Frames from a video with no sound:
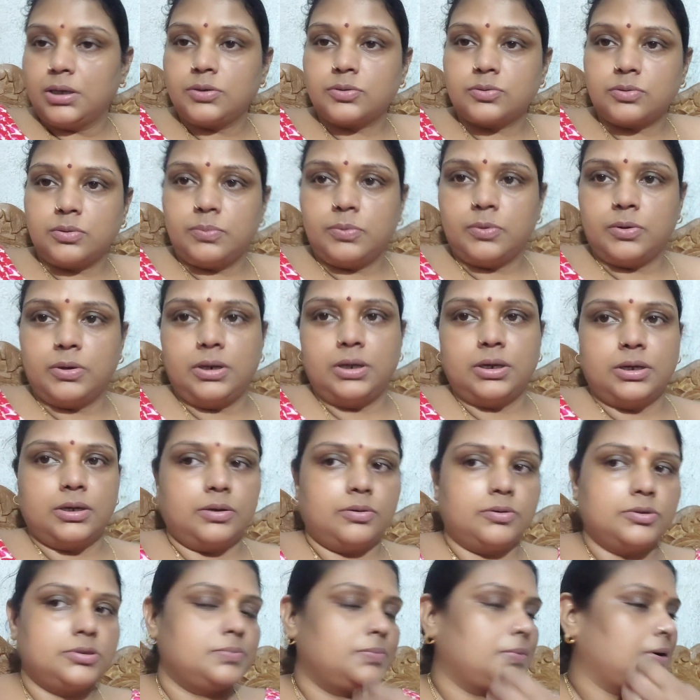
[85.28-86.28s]
इसको बोले कि
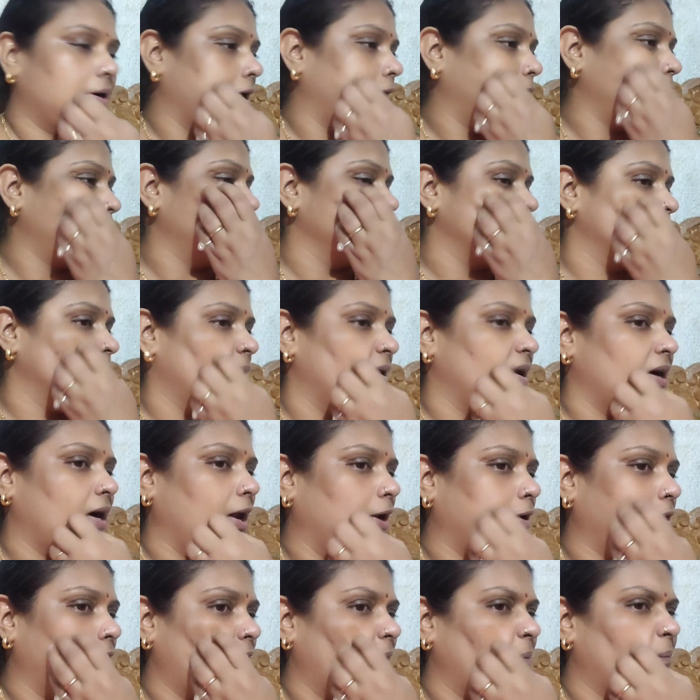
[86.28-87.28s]
कुछ मंगा लो कुछ
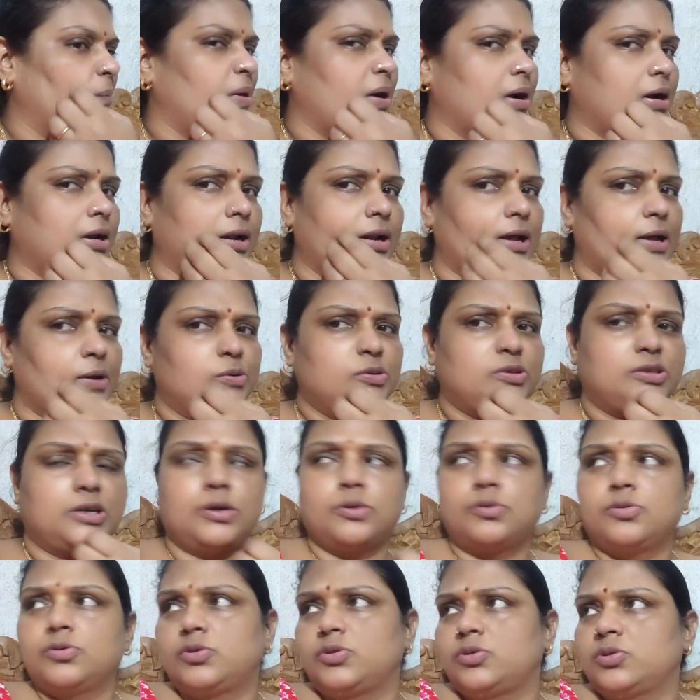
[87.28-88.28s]
मंगा लो ना मटर आलू
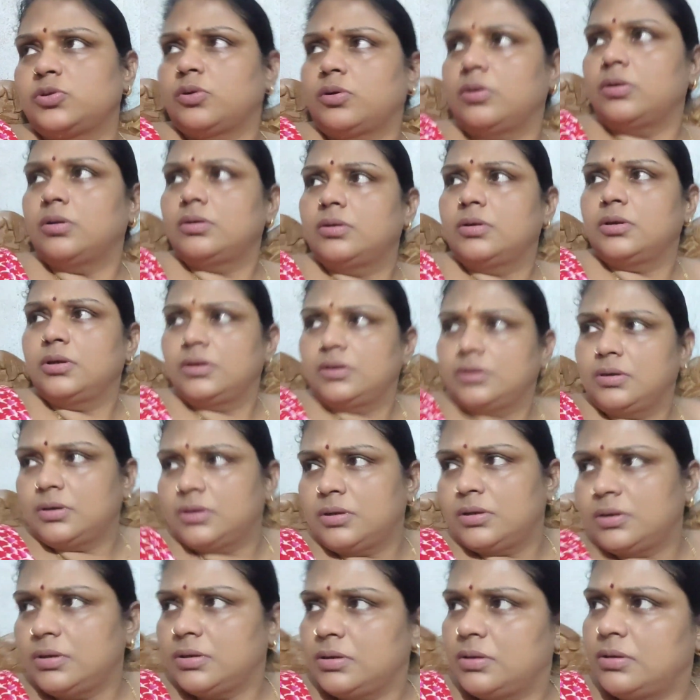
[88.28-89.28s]
चाहे कुछ हो
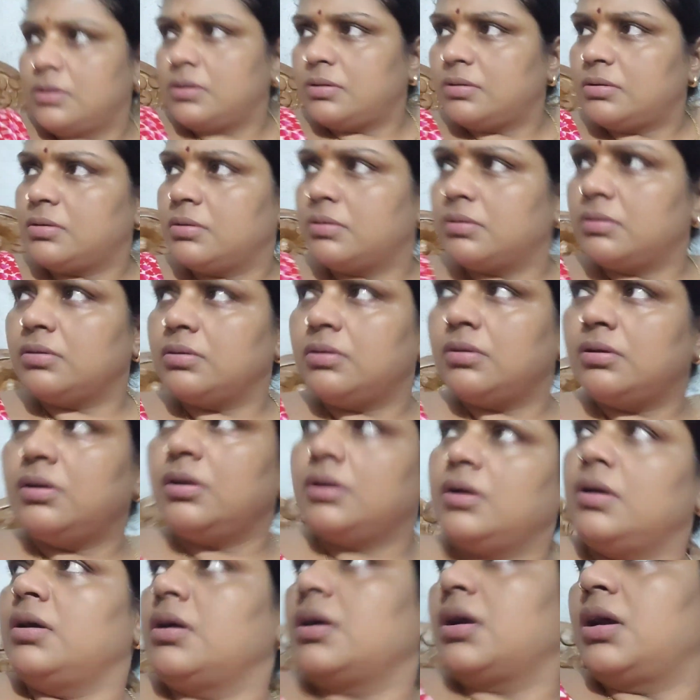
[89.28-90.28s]

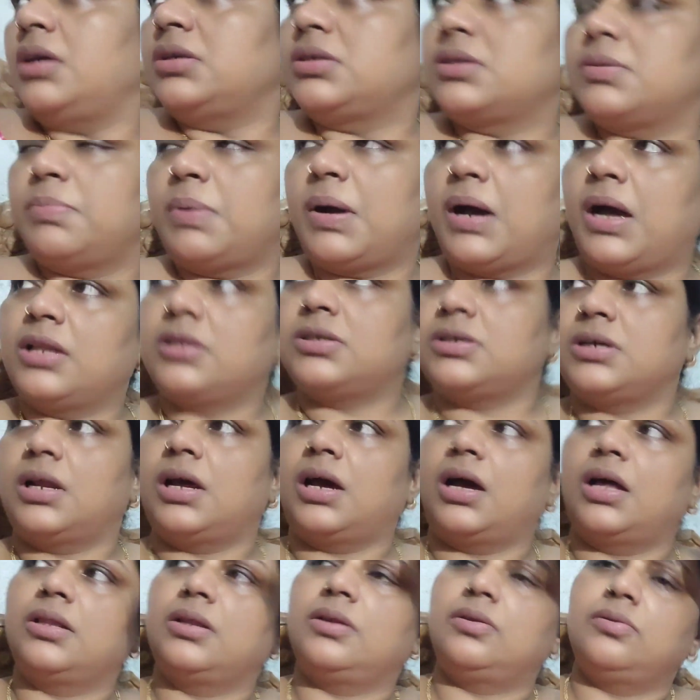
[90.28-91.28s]
कैसे भात
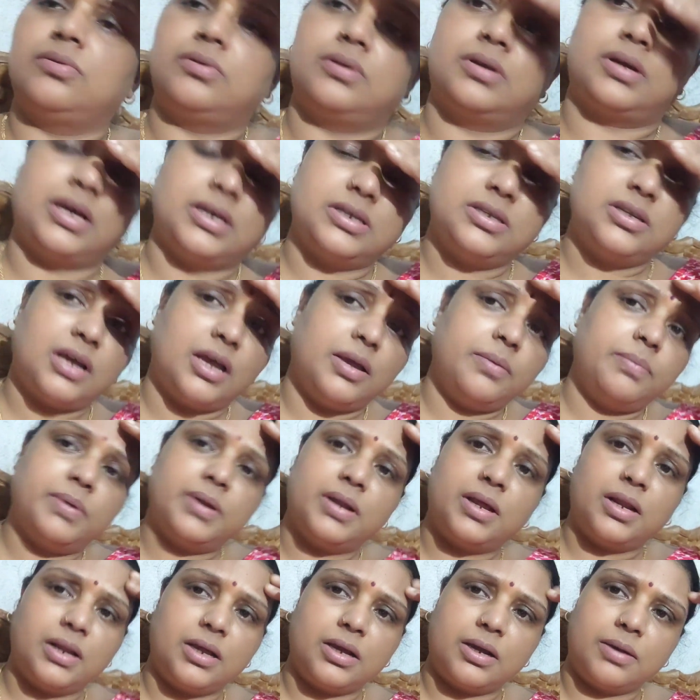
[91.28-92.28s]
चढ़ा दे कैसे नहीं
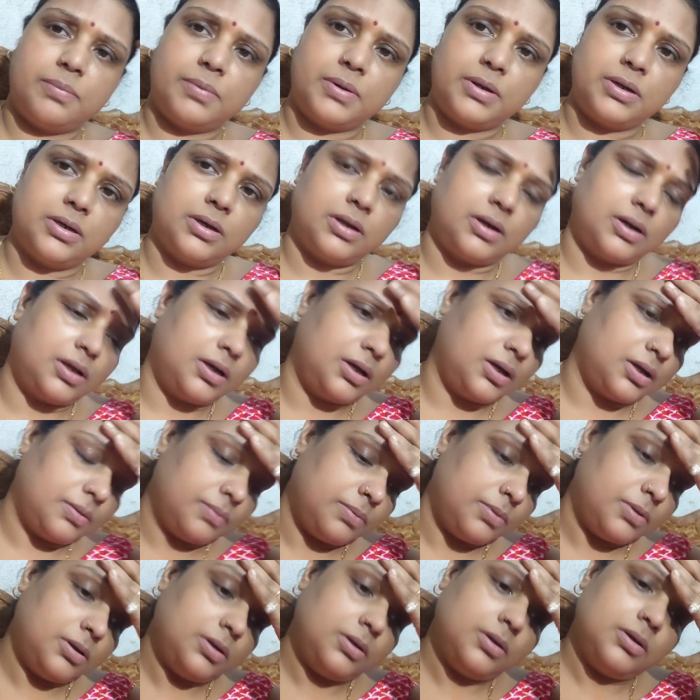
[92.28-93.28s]
बनाने का मन कर रहा
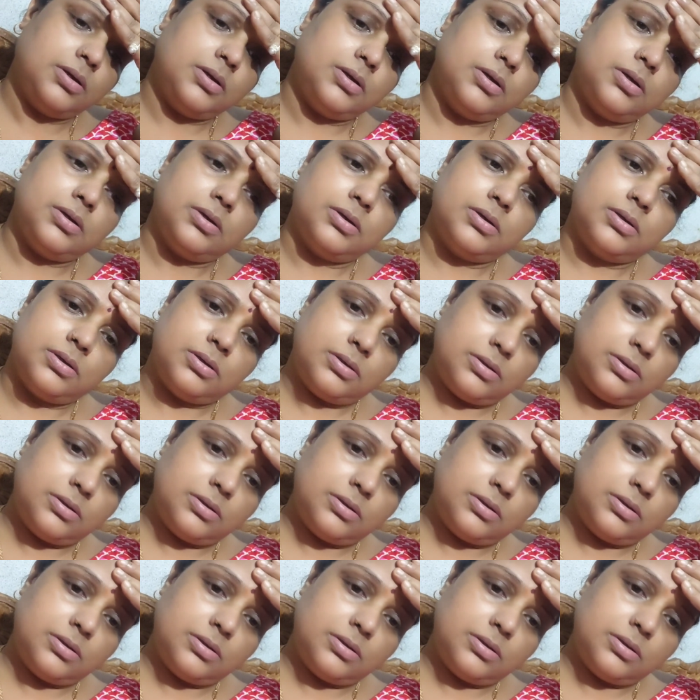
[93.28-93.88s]
है